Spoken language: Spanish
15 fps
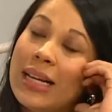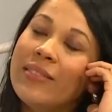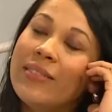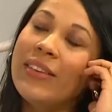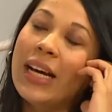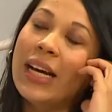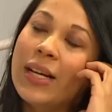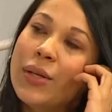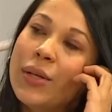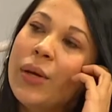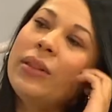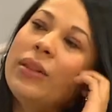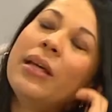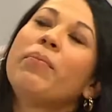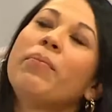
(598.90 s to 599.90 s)

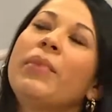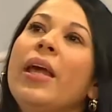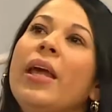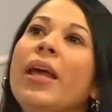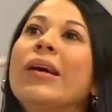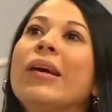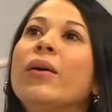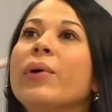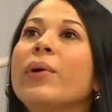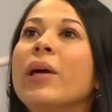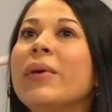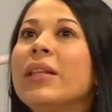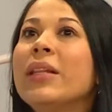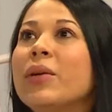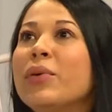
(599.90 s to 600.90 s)
clasificación también.
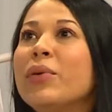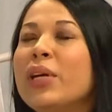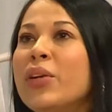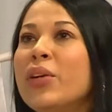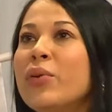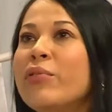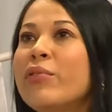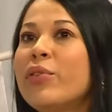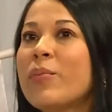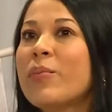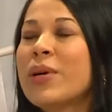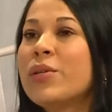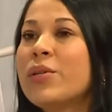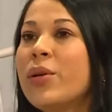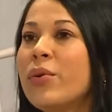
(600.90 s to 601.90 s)
Obviamente un niño en
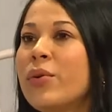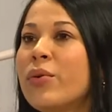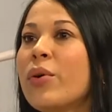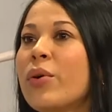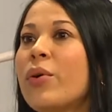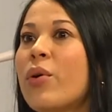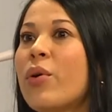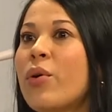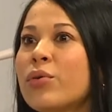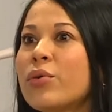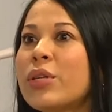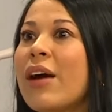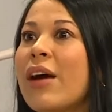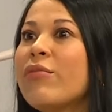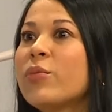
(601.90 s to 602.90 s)
formación
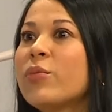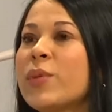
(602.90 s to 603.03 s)
o sea